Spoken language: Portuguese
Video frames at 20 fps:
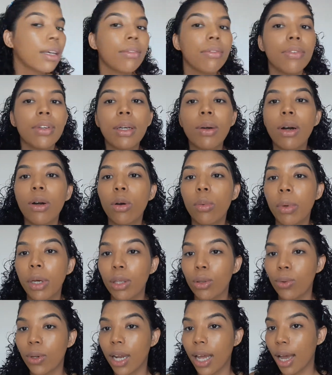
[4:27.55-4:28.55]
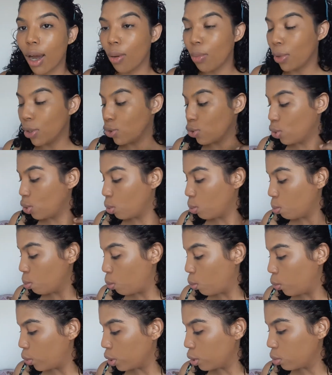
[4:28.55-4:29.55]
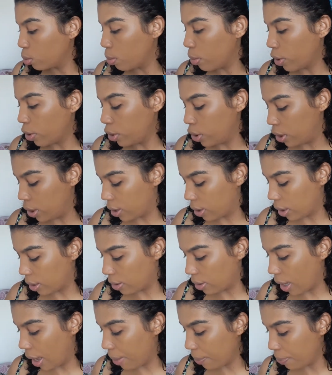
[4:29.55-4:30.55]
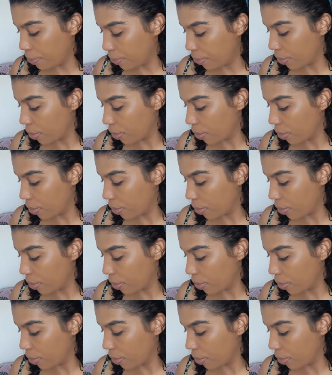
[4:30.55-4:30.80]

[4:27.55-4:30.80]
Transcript: Fica uma cobertura realmente muito bonita, tá?